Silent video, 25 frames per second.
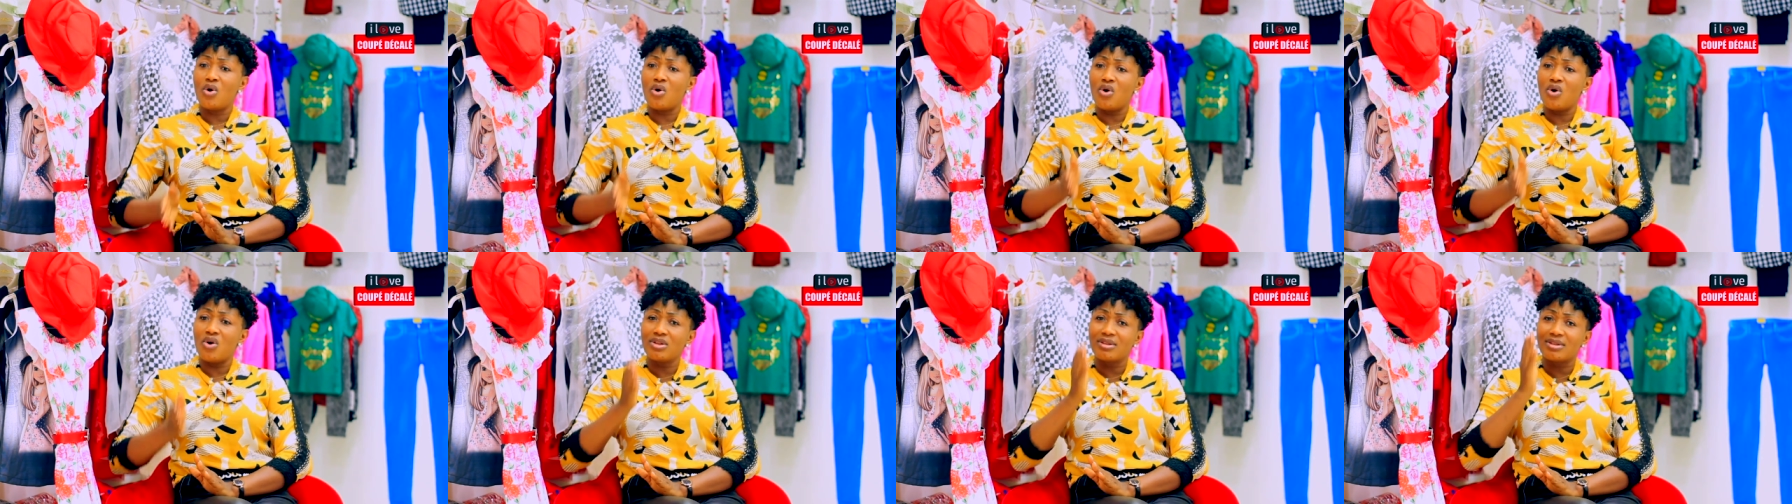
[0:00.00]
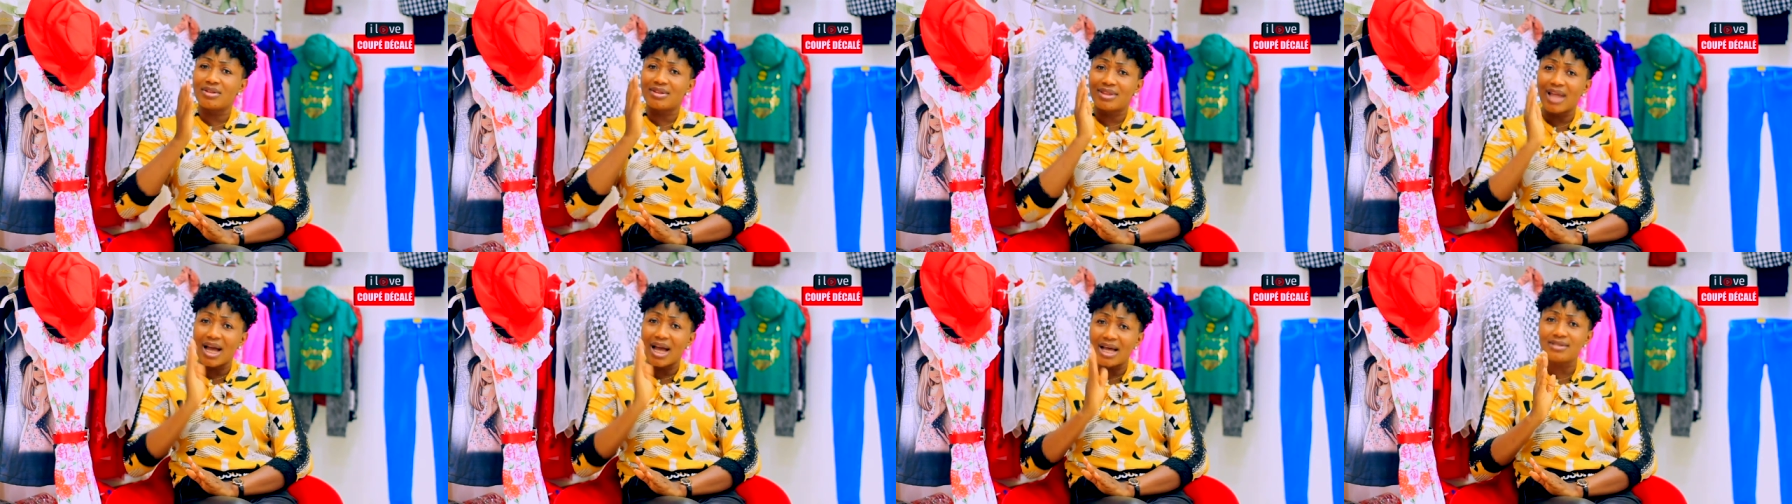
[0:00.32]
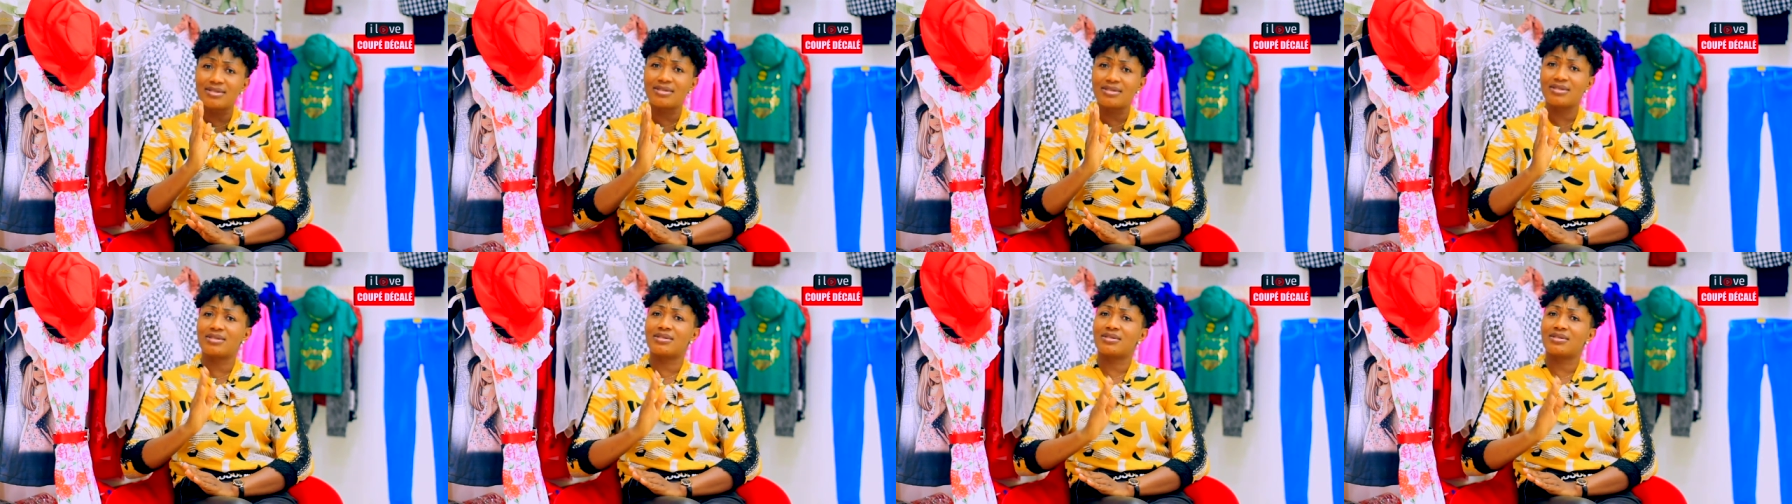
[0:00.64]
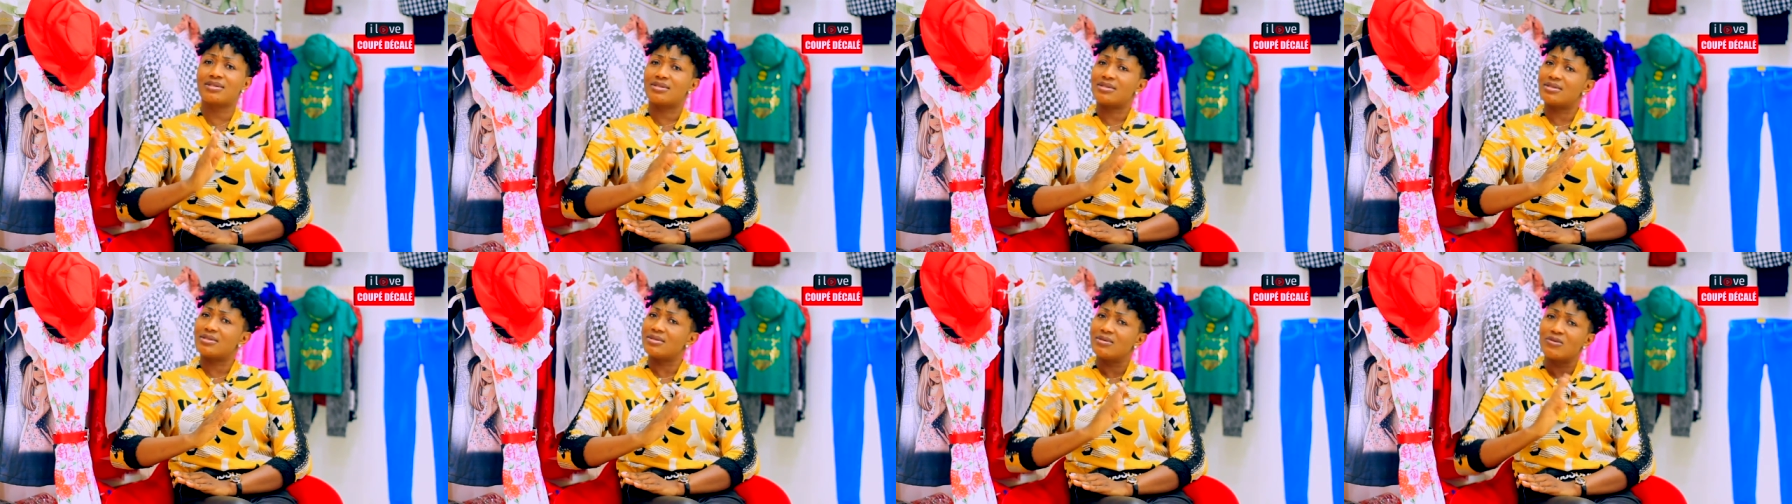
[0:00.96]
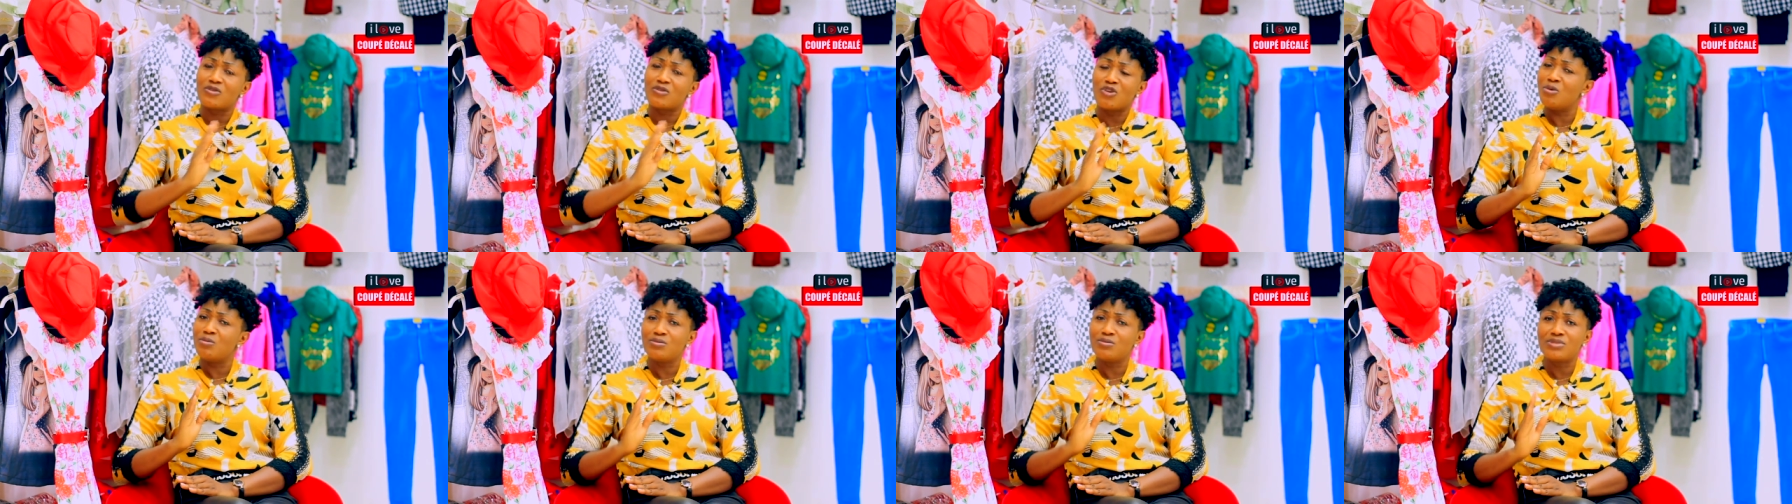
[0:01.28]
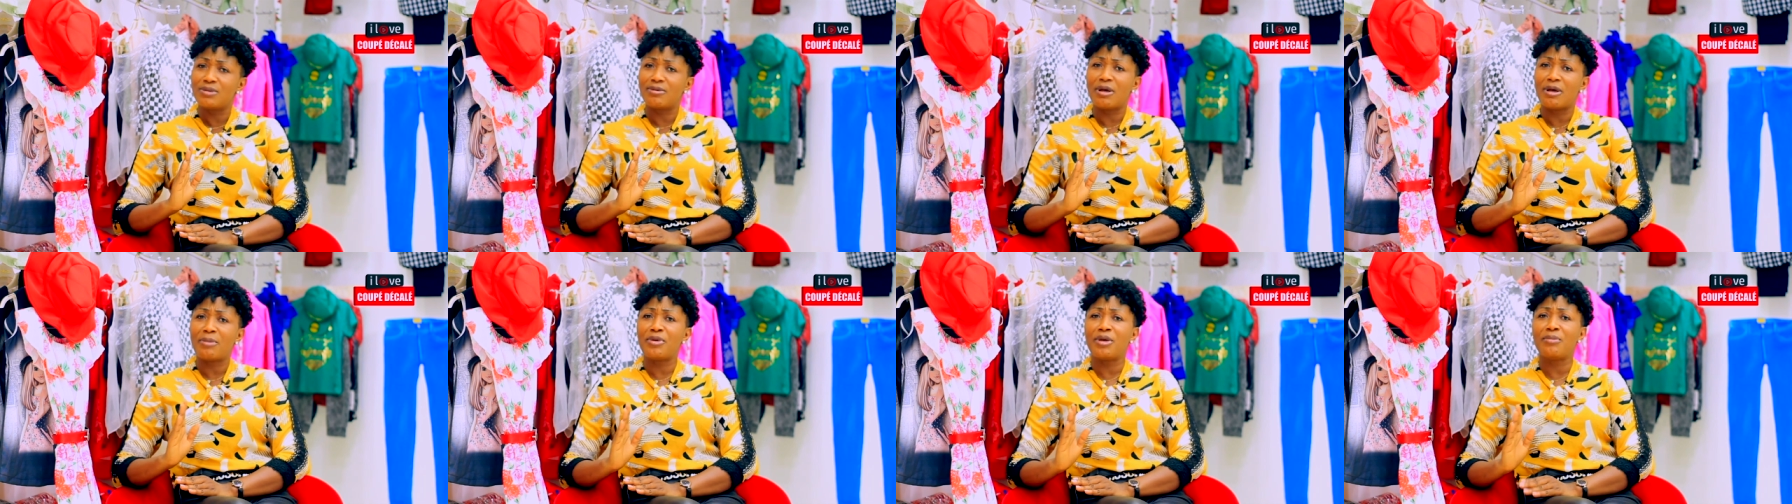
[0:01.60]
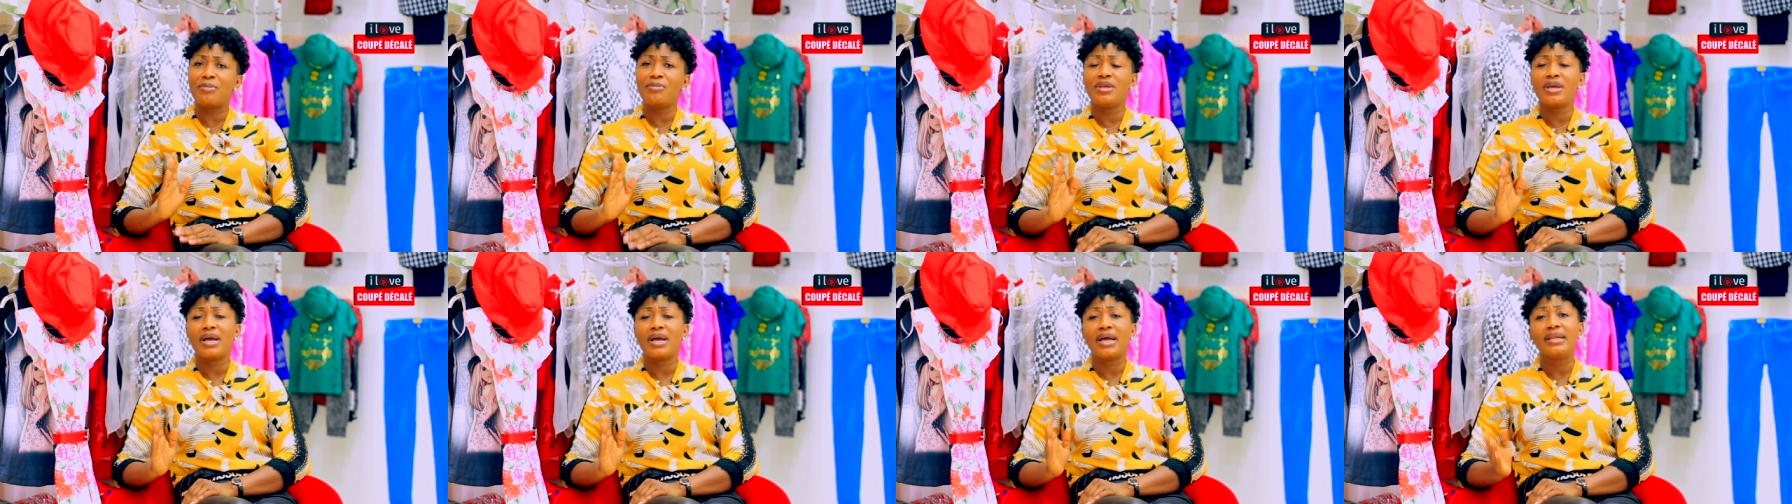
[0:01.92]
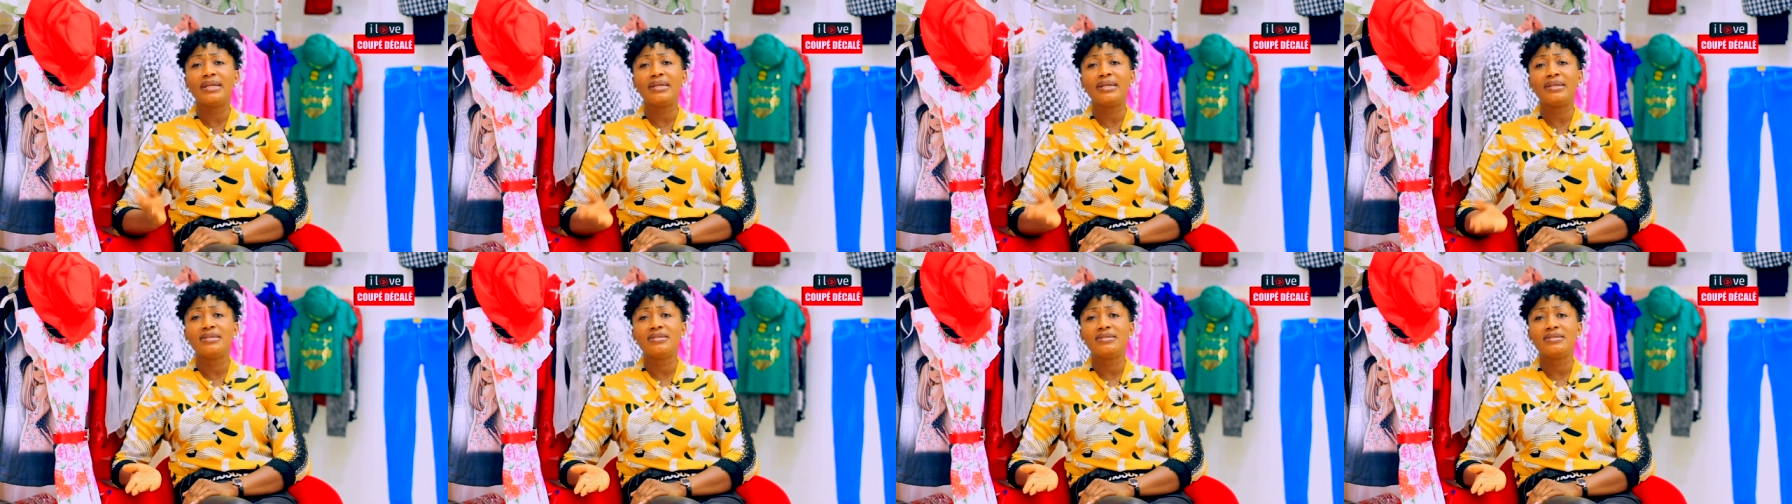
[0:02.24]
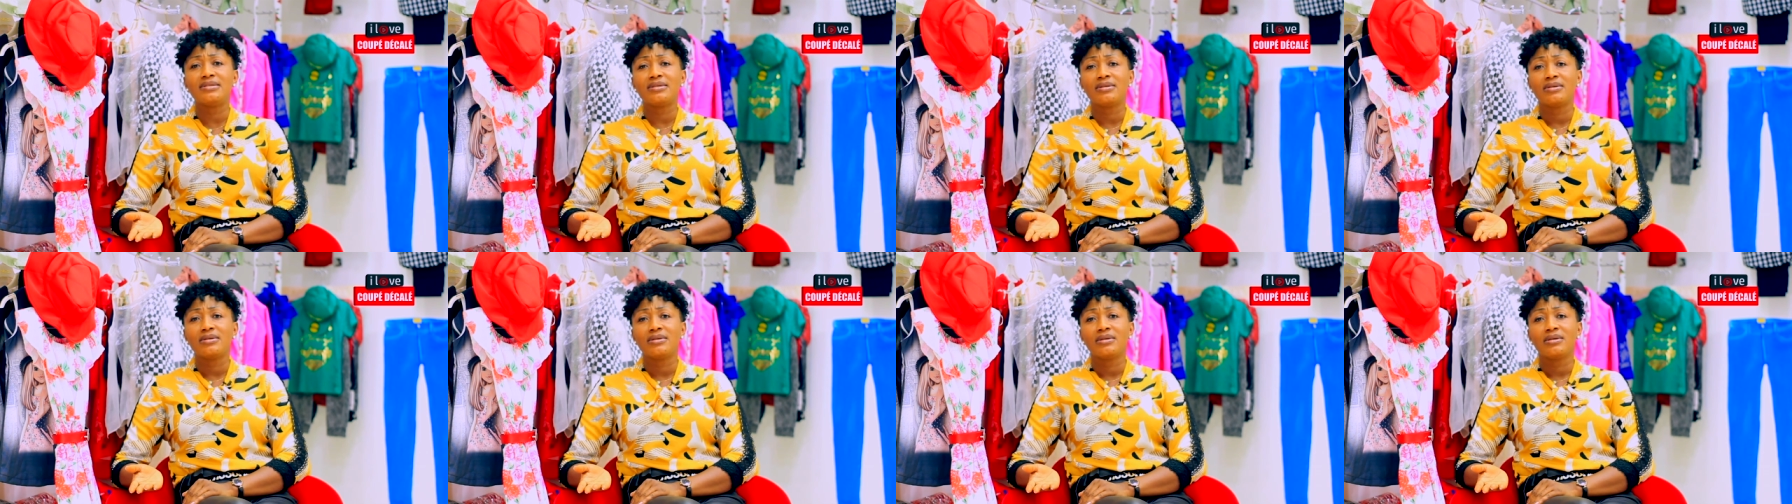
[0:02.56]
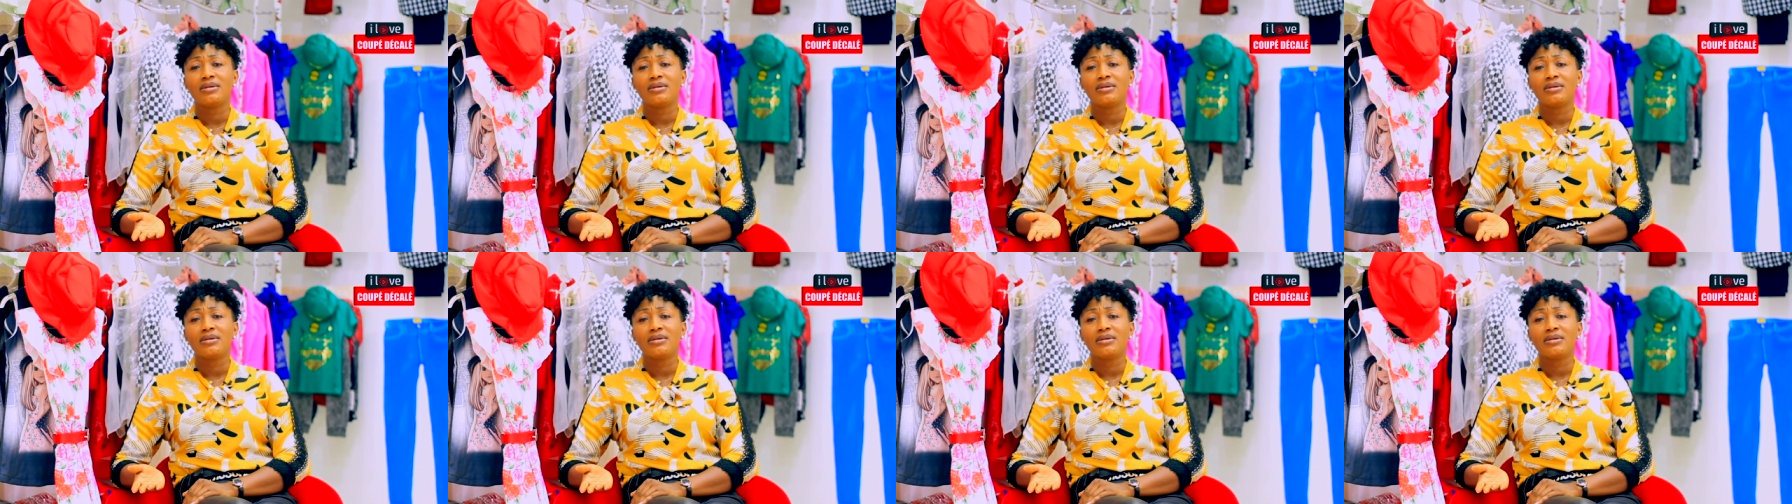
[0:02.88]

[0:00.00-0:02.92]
On danse comme ce n'est pas permis à l'église.